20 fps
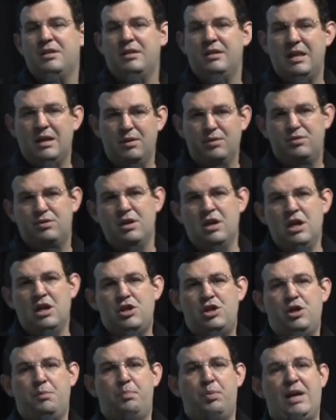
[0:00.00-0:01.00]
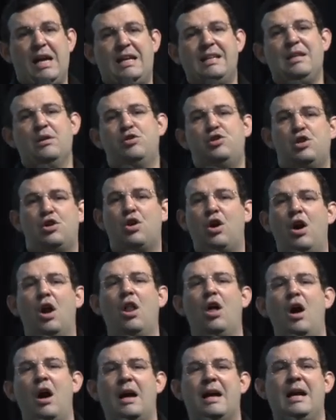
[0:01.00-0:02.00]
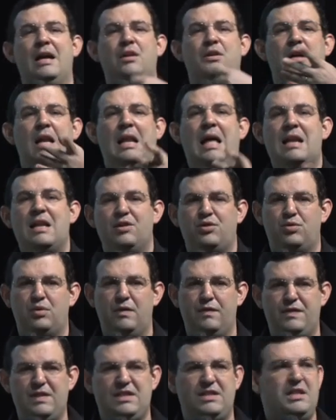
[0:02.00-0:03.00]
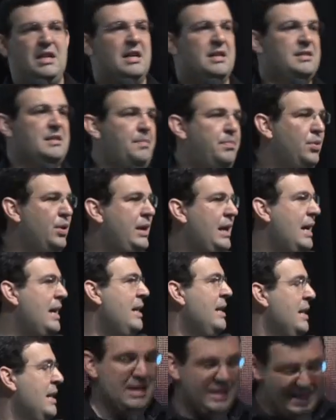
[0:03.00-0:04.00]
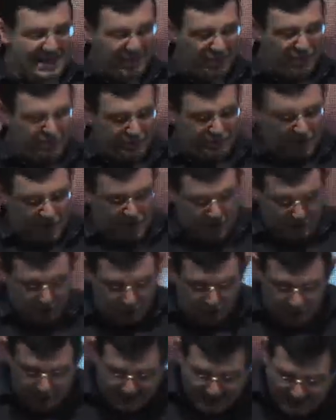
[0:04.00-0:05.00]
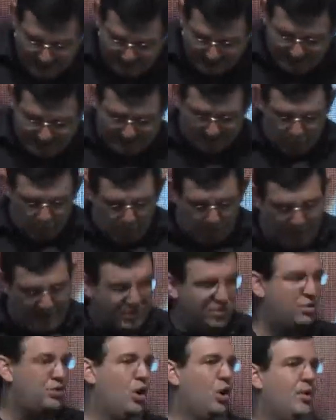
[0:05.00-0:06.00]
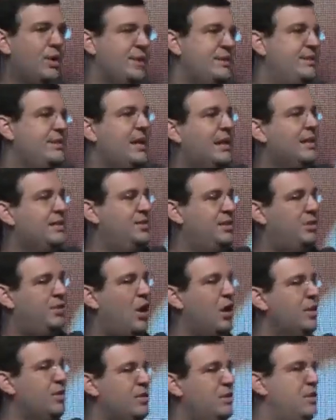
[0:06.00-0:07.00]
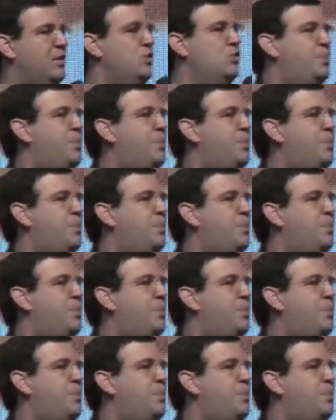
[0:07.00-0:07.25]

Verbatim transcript: Deus, te, por que, que Deus te coloca lá na sua vizinhança? Por que Deus te conecta com pessoas e elas se tornam seus